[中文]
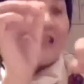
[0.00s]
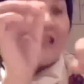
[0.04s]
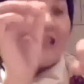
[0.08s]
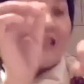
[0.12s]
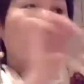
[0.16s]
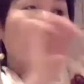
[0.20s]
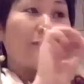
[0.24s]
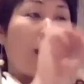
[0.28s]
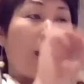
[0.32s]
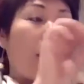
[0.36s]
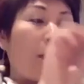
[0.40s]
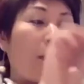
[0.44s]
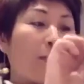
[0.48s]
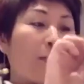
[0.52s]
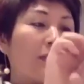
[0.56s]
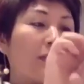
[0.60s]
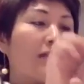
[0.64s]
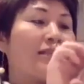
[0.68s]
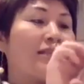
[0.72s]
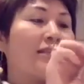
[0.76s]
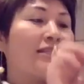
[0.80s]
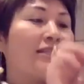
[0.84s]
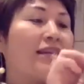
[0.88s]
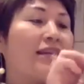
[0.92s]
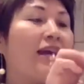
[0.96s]
自己把我们的
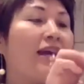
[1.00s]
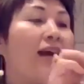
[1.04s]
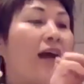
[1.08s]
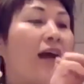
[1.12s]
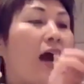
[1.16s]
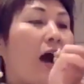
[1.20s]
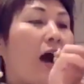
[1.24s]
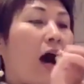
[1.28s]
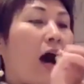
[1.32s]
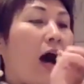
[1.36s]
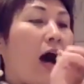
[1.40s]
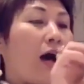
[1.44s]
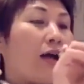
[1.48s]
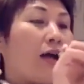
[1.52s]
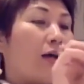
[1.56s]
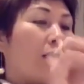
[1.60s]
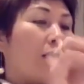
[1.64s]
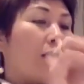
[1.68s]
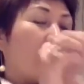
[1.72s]
这些啊